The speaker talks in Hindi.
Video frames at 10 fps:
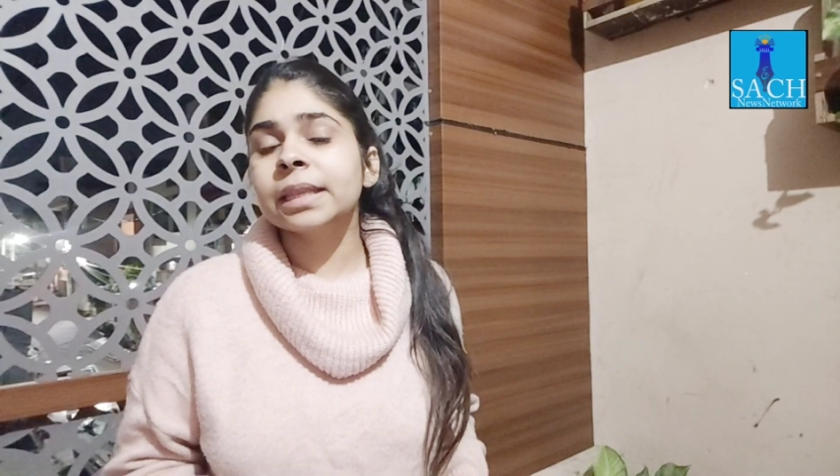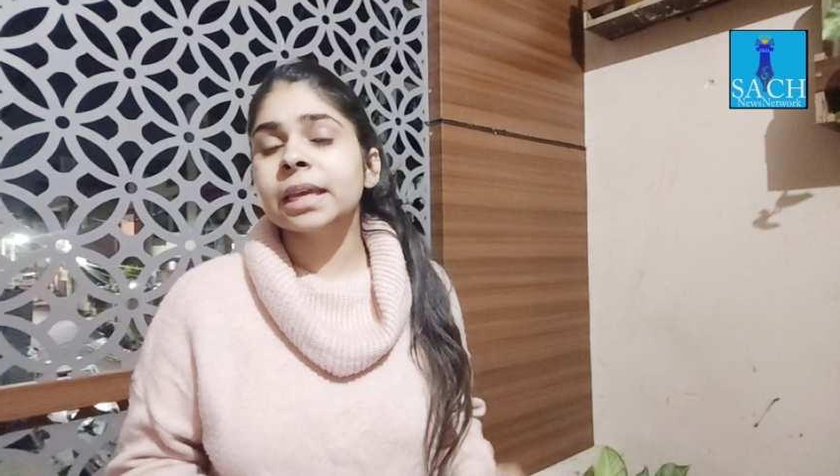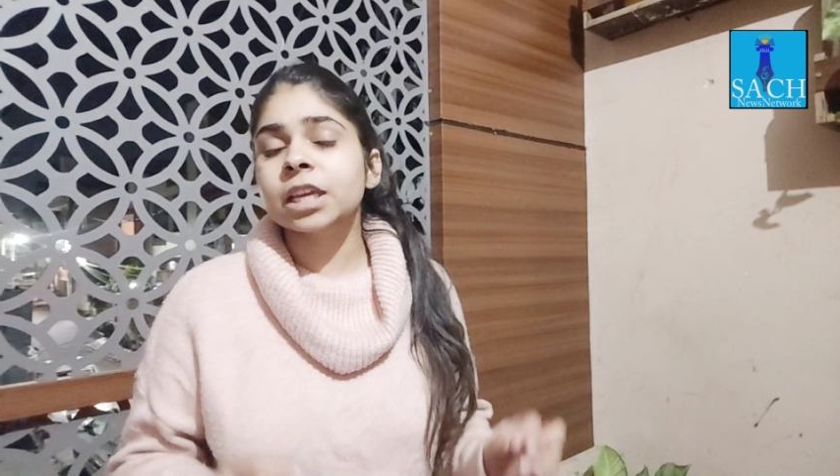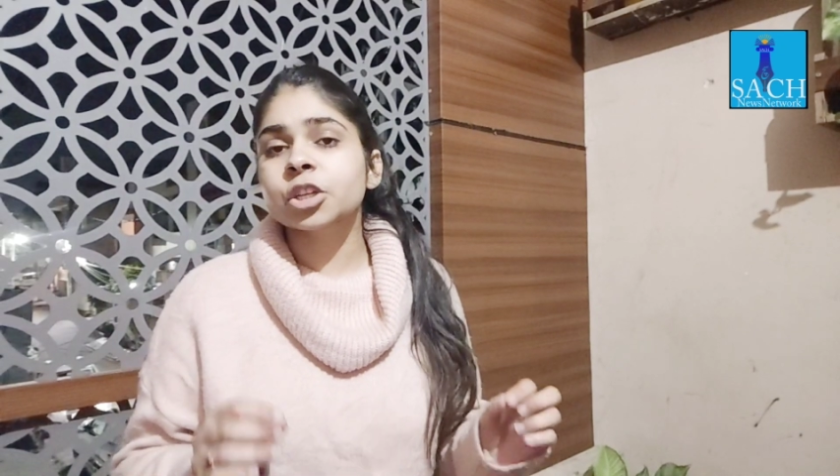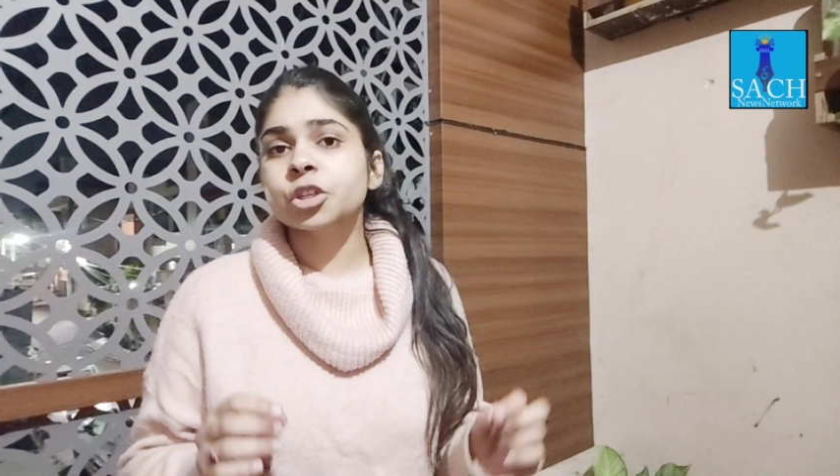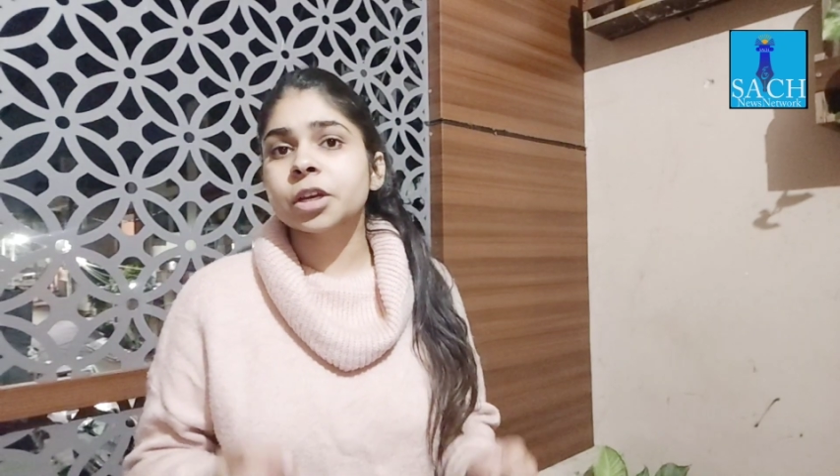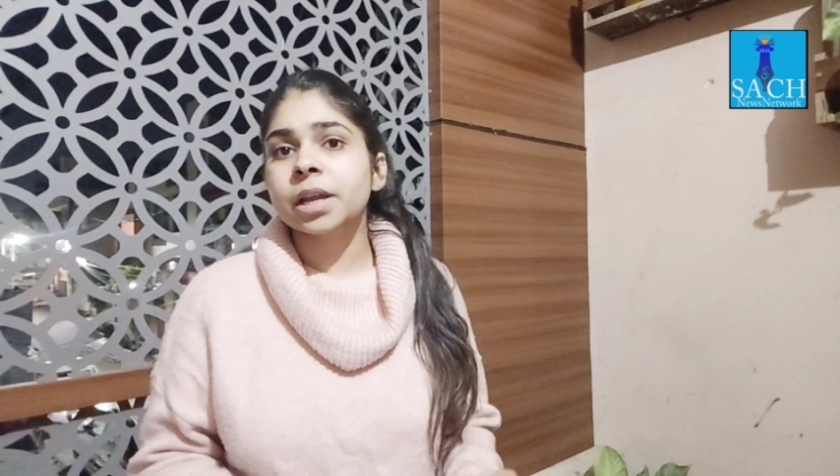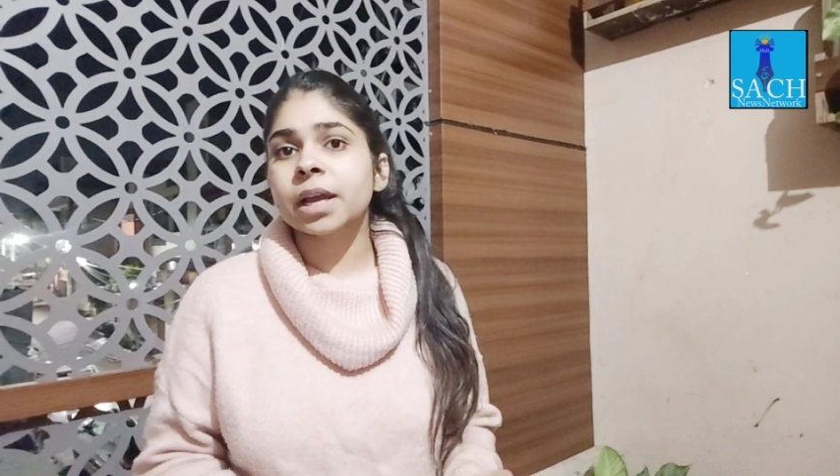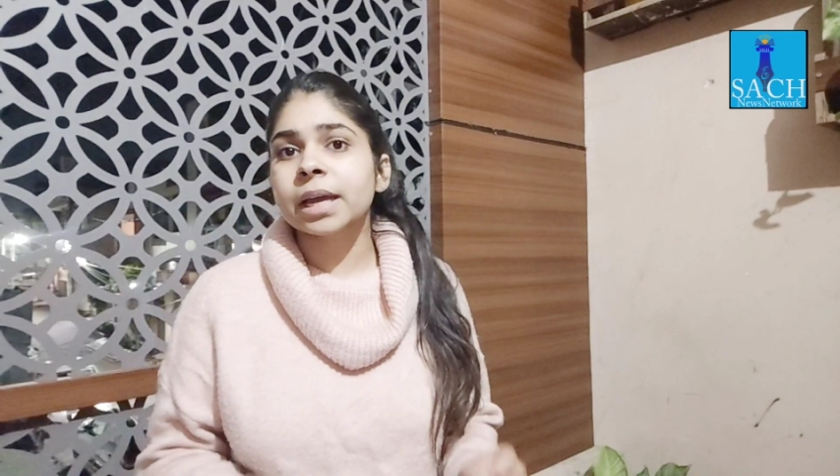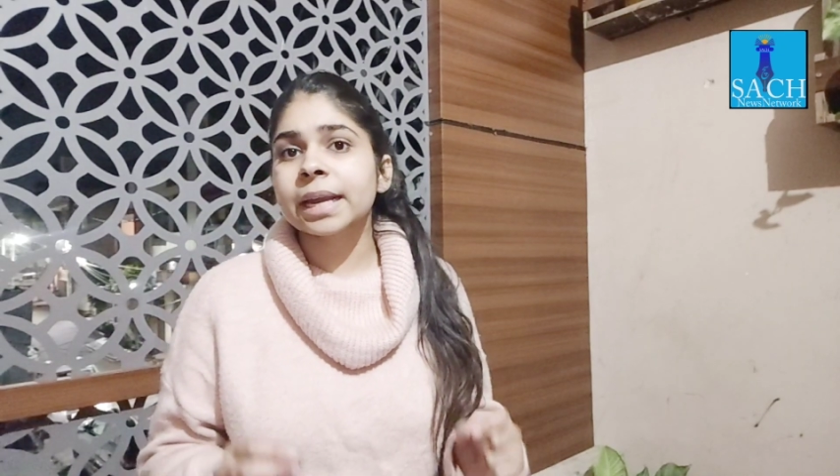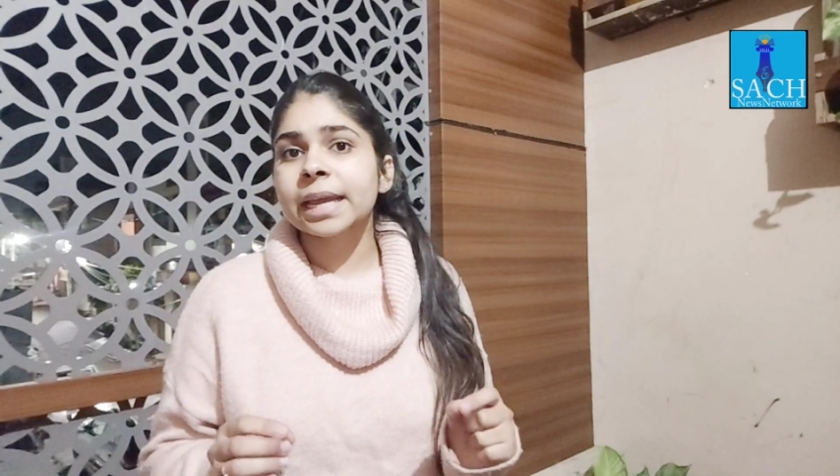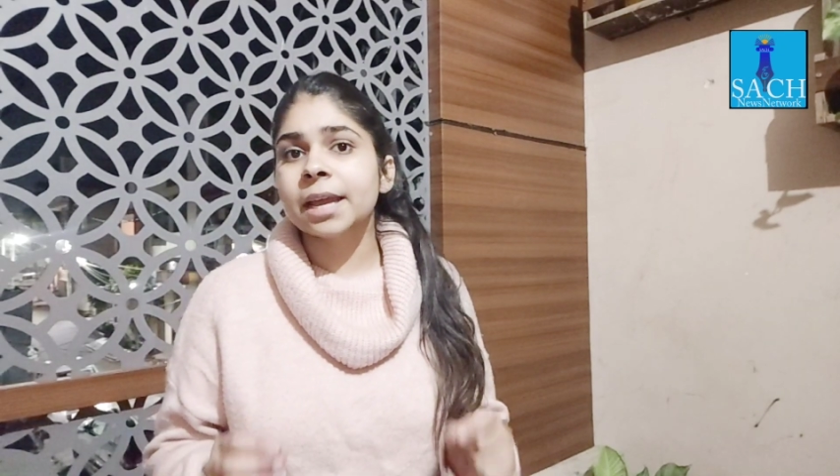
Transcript: दे दे कि श्रीनगर